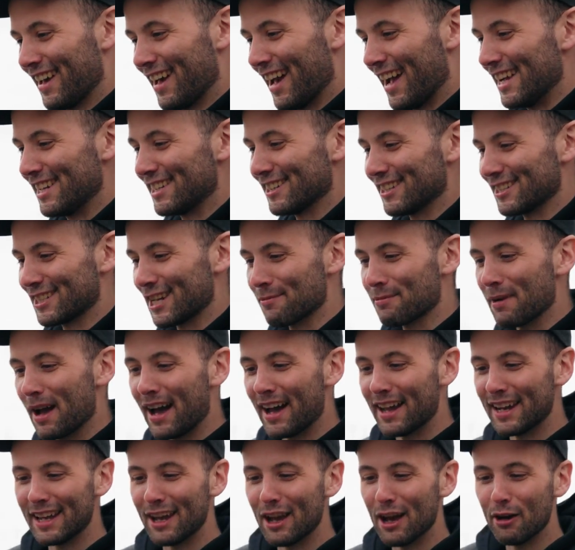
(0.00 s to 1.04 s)
Alter, ich habe
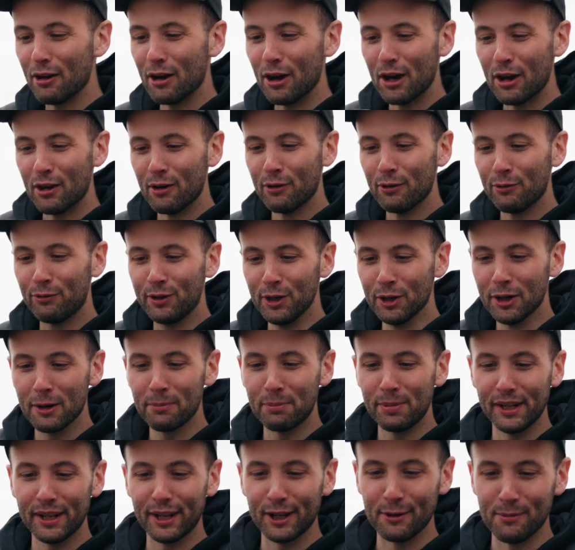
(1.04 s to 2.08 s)
gerade
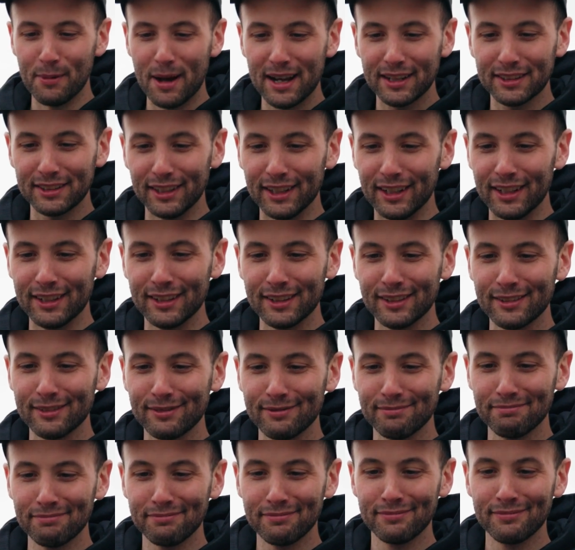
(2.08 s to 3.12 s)
400 Bilder gemacht in
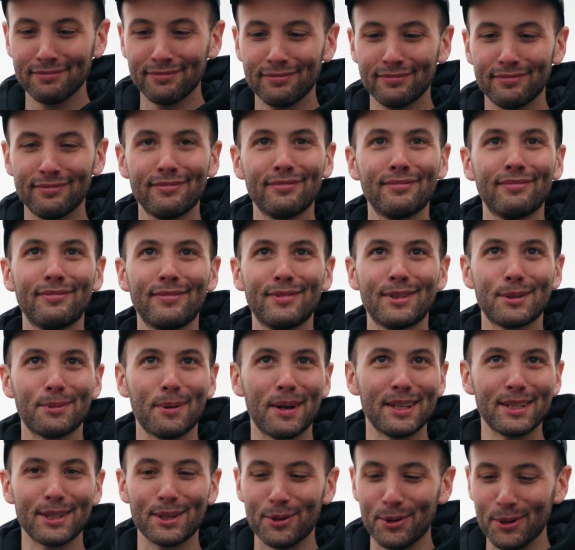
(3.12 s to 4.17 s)

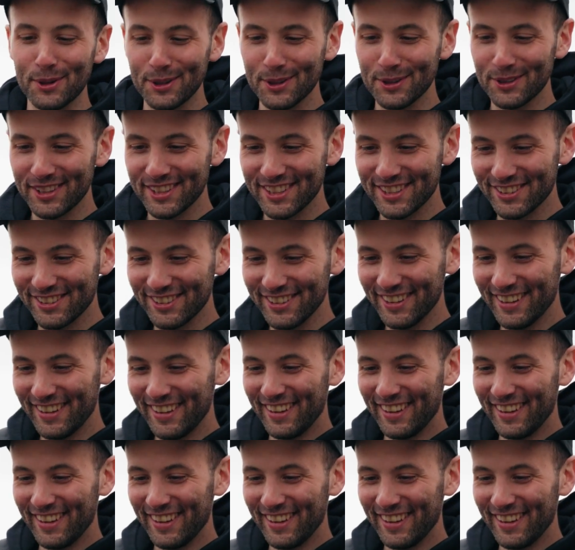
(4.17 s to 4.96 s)
zwei Sekunden oder so.